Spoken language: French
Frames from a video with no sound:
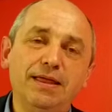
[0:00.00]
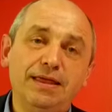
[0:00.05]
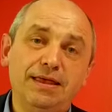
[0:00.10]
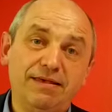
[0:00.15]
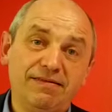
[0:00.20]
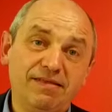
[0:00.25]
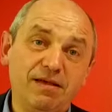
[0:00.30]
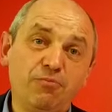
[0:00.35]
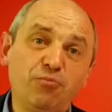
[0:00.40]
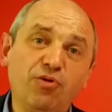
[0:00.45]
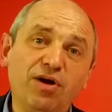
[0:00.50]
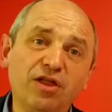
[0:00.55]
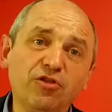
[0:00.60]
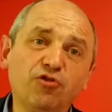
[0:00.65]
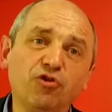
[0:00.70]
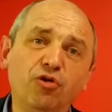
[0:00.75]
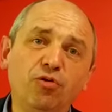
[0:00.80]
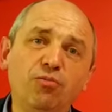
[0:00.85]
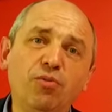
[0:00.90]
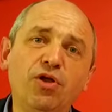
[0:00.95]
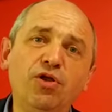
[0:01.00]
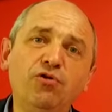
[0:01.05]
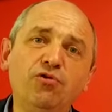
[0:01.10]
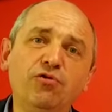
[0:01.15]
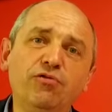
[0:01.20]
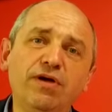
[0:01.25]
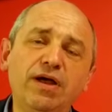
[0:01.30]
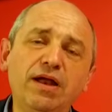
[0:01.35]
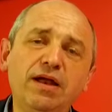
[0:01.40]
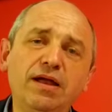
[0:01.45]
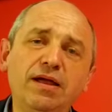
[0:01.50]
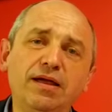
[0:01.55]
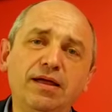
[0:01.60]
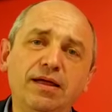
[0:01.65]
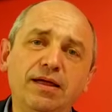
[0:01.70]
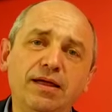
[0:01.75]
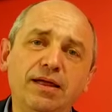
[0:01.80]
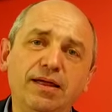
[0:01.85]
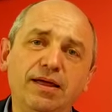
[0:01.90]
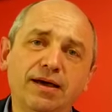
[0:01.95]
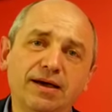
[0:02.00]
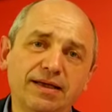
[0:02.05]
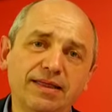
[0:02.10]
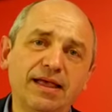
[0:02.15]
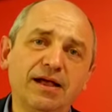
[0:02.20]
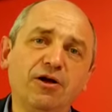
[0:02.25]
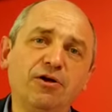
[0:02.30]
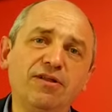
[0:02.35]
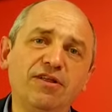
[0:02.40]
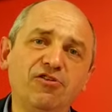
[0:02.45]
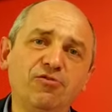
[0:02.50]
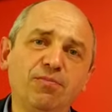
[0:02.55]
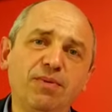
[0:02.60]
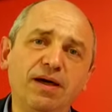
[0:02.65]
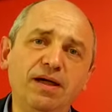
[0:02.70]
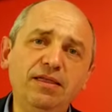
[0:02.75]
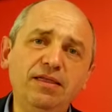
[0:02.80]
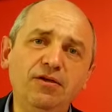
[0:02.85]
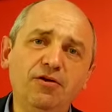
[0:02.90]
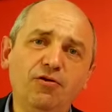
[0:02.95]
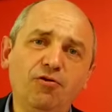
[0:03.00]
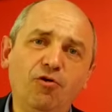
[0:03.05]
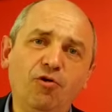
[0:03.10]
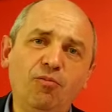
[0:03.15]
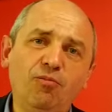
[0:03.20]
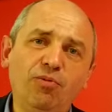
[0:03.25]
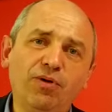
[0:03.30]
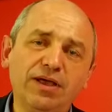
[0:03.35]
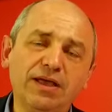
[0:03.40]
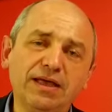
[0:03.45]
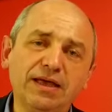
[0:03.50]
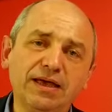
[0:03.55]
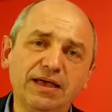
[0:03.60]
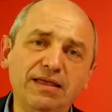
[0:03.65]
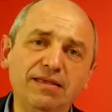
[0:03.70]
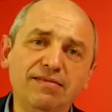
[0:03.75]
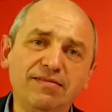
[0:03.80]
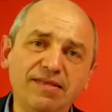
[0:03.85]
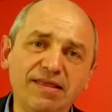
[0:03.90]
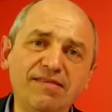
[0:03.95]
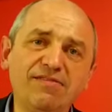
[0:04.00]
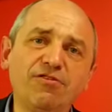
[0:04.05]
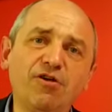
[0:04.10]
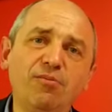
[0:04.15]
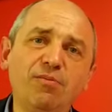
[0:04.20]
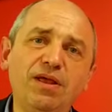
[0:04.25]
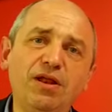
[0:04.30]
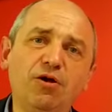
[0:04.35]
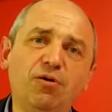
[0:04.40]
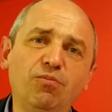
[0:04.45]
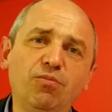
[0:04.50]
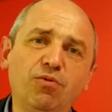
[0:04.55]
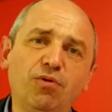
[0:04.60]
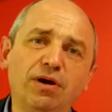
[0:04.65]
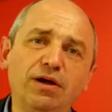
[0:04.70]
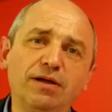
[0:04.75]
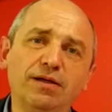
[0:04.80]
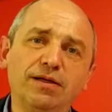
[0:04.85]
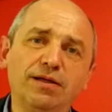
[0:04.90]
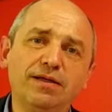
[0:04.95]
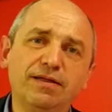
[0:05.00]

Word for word: Et ça pourrait être une bonne nouvelle. Rien qu'en Espagne, on pourrait créer 500 000 emplois.